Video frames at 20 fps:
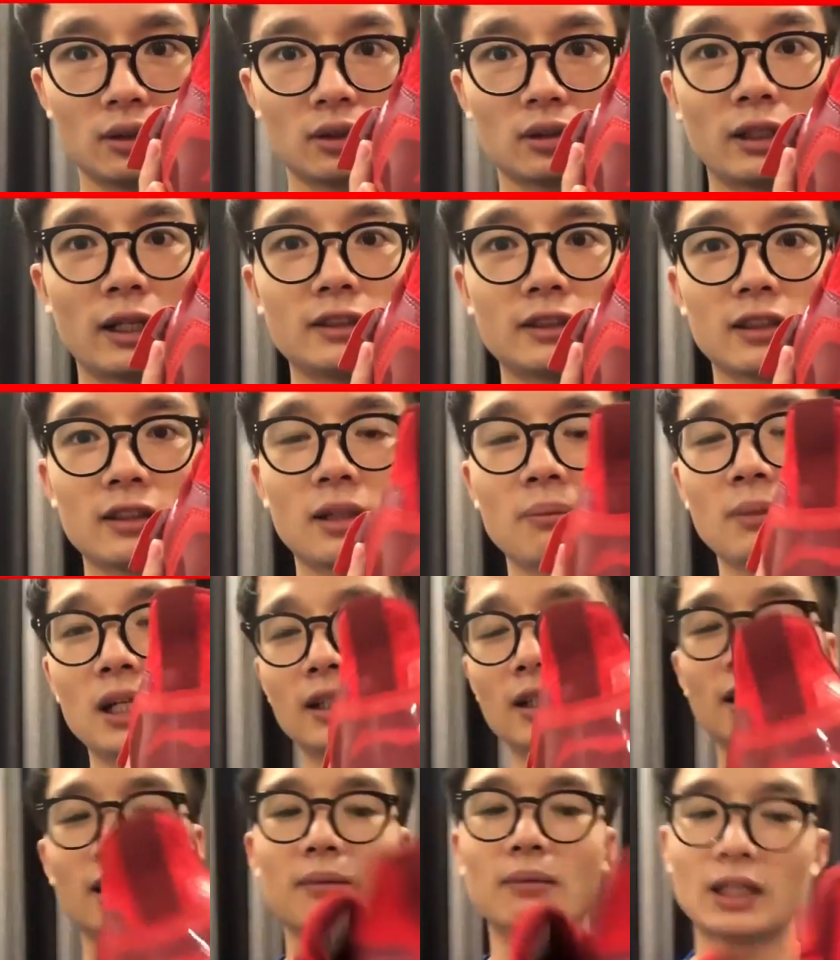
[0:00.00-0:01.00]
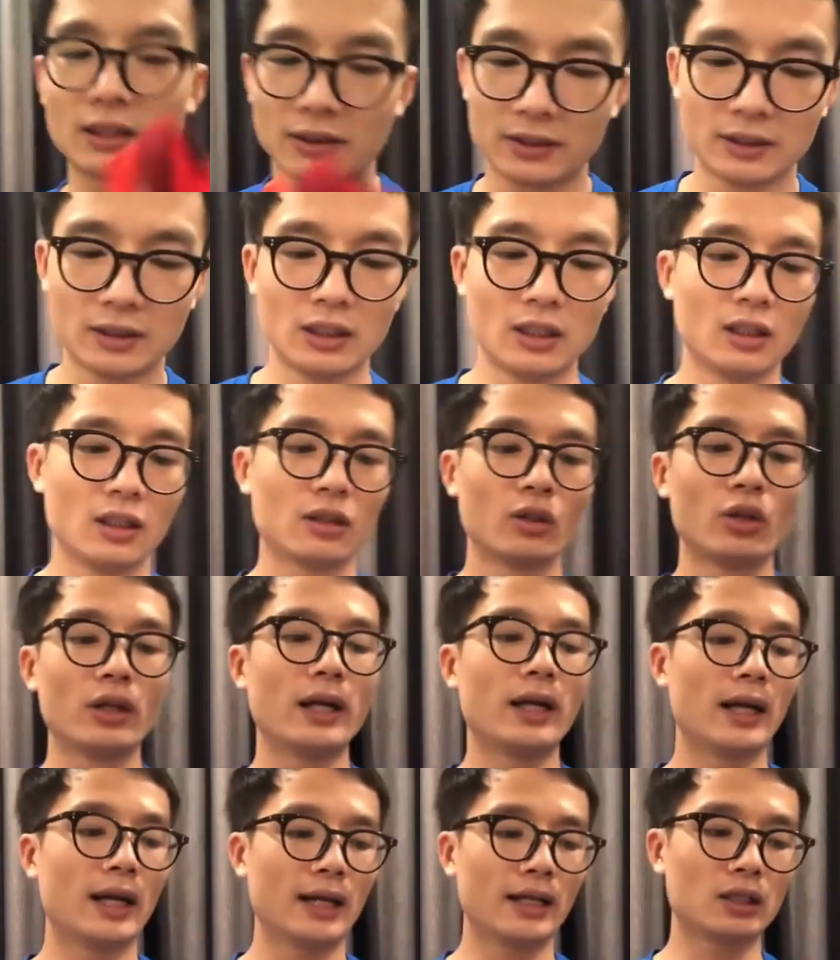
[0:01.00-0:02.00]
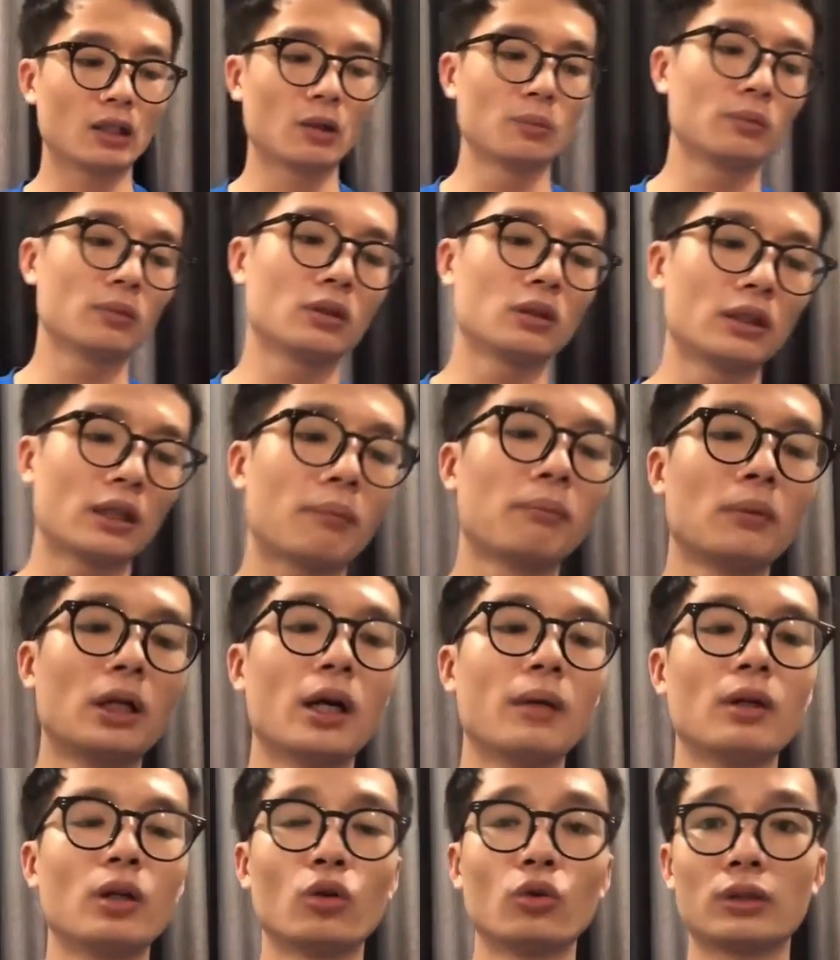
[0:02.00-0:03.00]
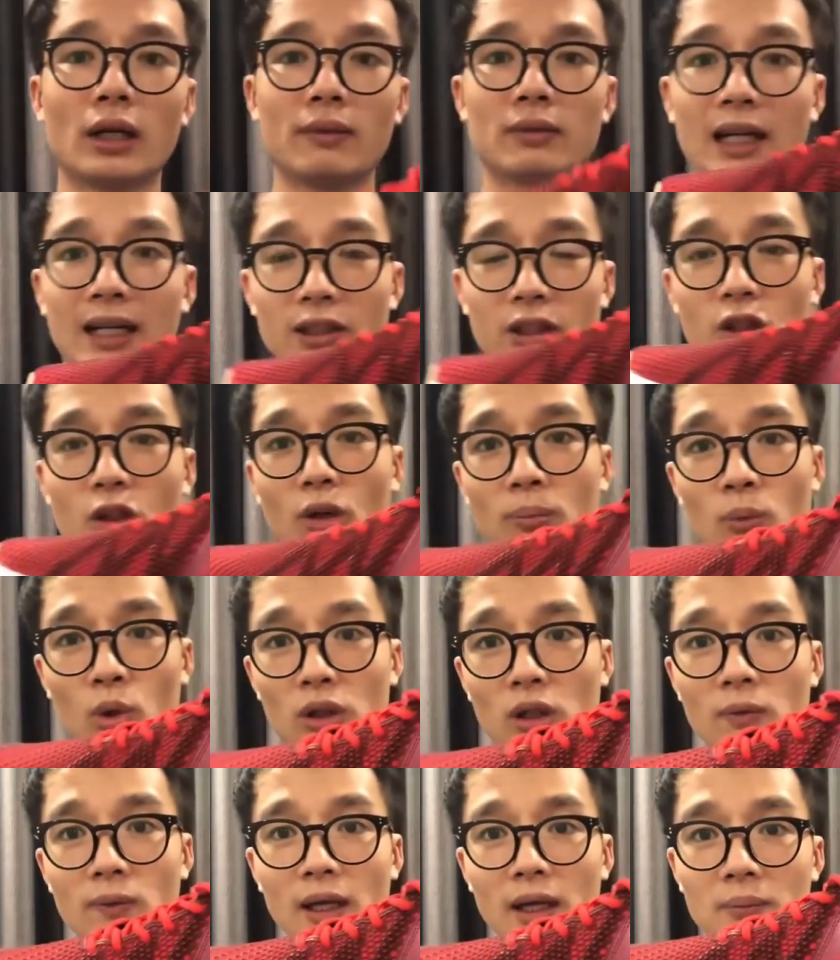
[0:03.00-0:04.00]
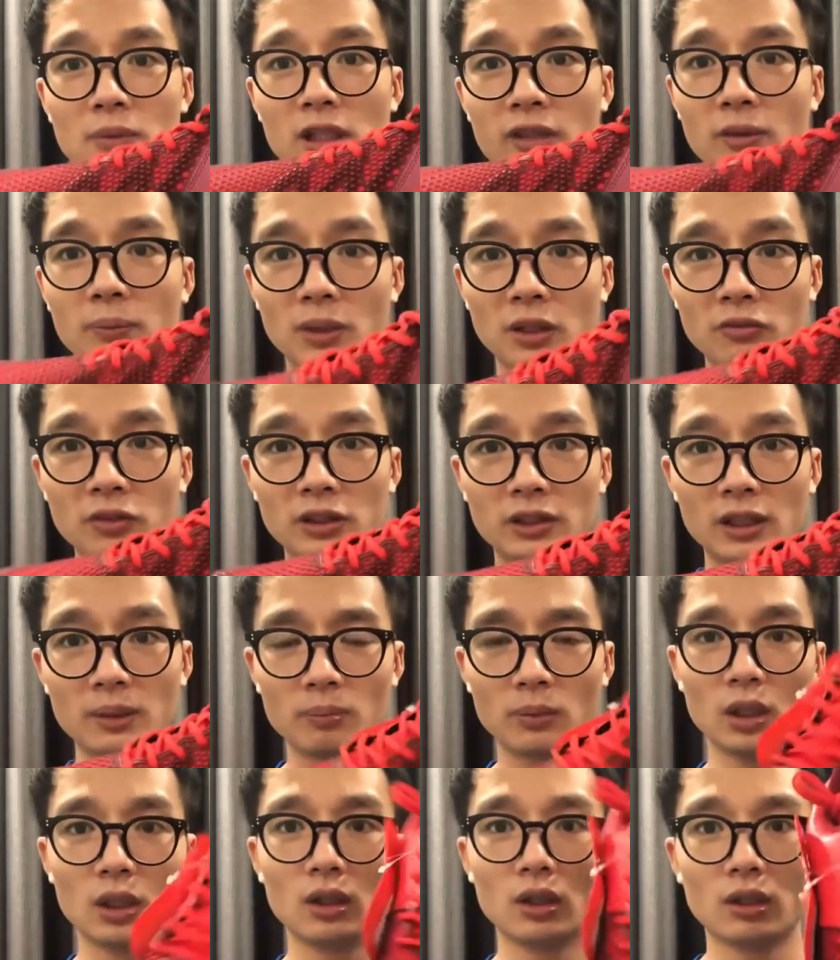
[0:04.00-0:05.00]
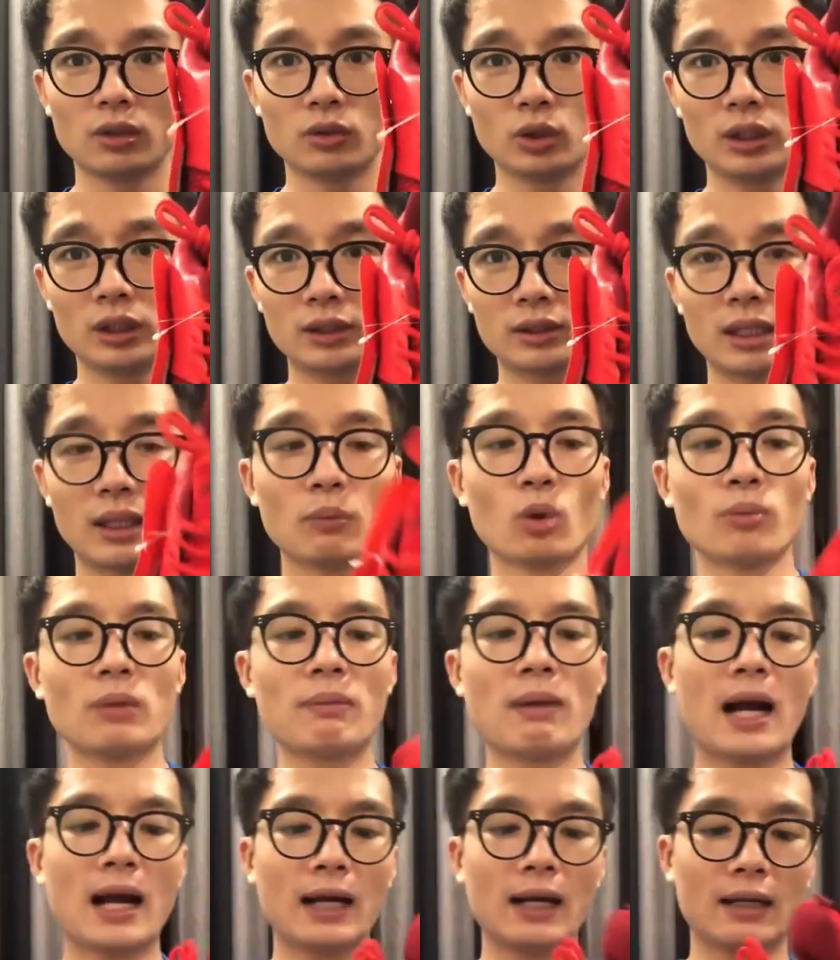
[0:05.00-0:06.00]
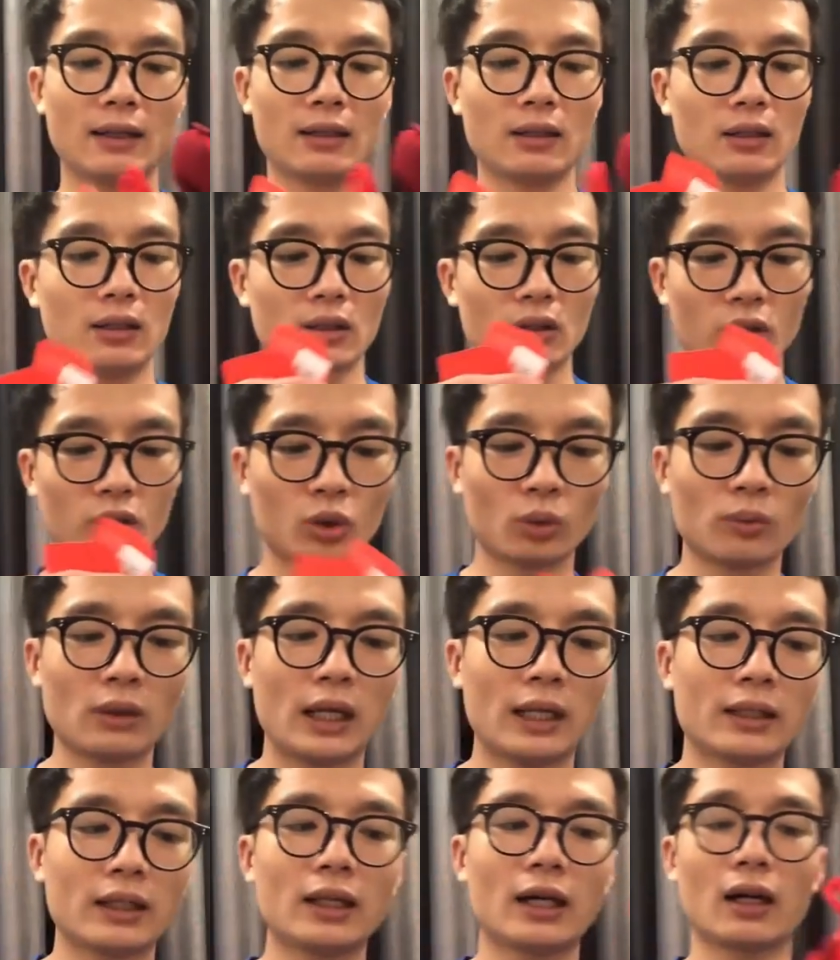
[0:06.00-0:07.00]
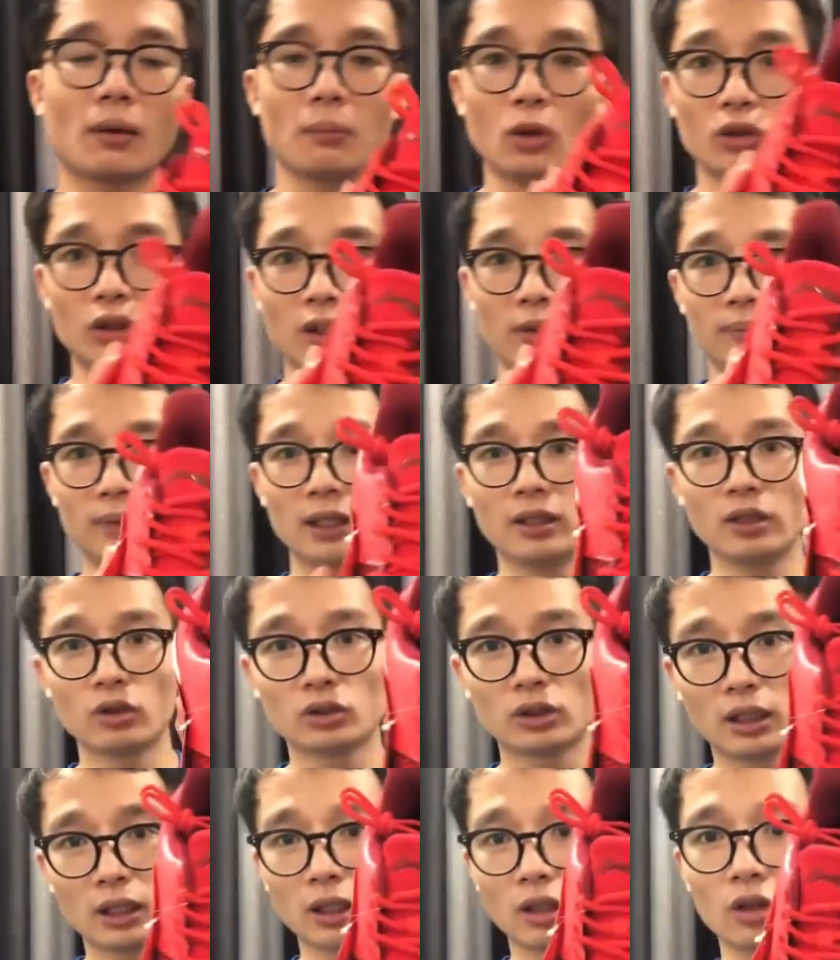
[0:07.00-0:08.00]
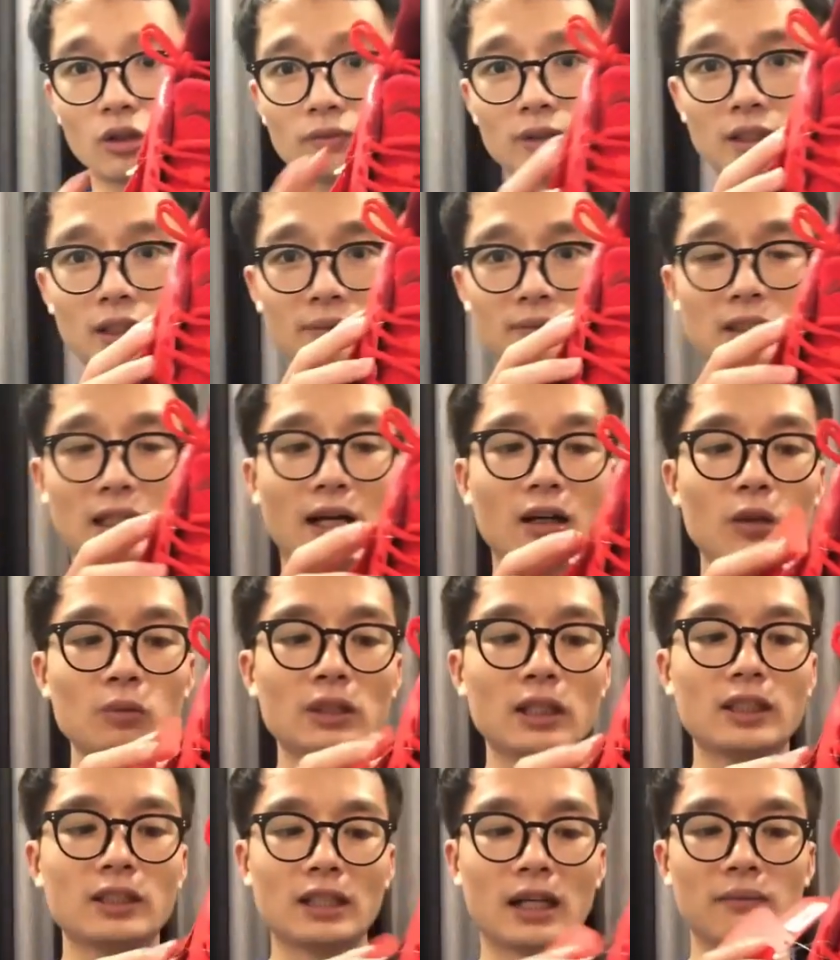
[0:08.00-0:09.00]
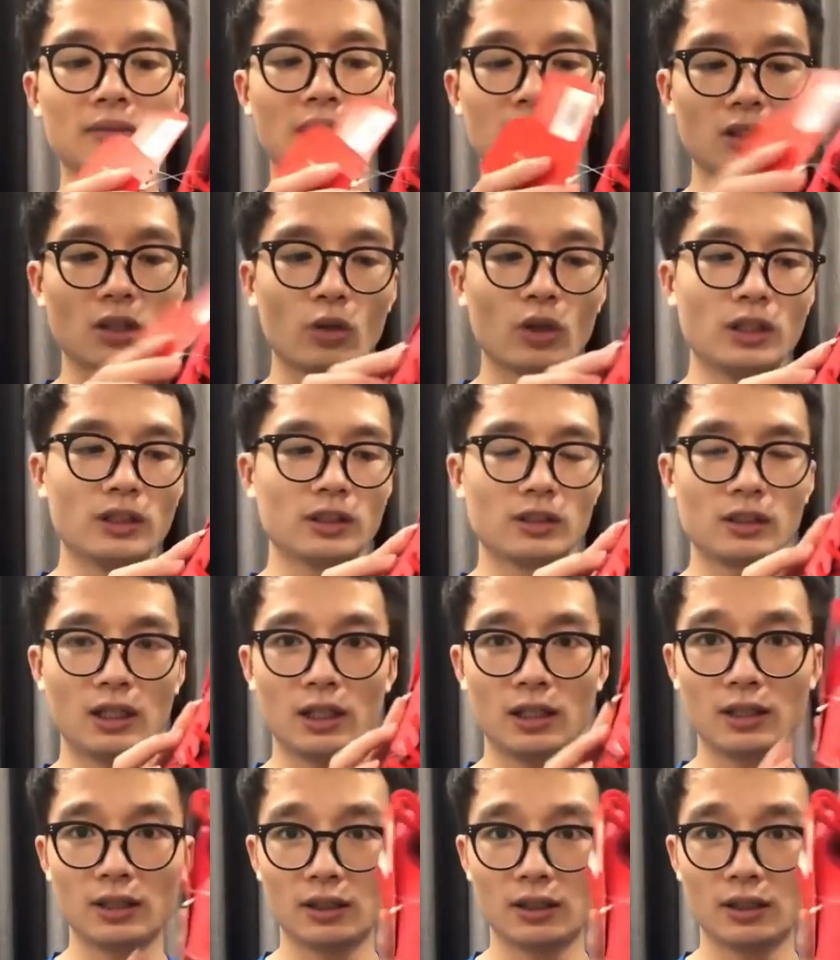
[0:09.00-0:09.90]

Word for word: đắt sắt ra miếng này anh em ạ đôi này 2050 bên Hùng giảm giá chỉ còn 1020 và miễn phí ship duy nhất size 43 nói chung là tất cả các mẫu giày hôm nay đều rất là ngon và giảm giá không thể giảm giá sâu hơn được nữa